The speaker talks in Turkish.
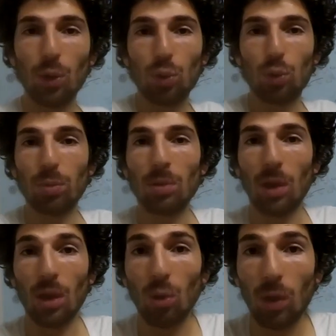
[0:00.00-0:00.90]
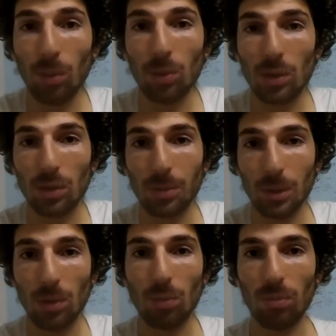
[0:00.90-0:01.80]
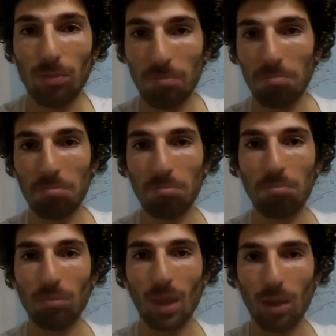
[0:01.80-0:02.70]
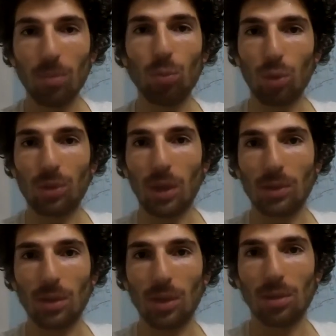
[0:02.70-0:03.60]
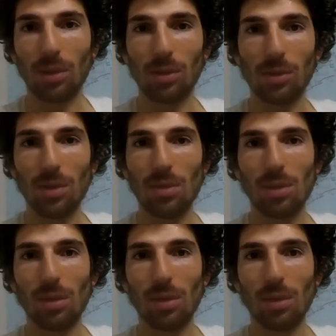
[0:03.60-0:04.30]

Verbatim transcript: ve YouTube'un en önemli kısmı burası aslında arkadaşlar.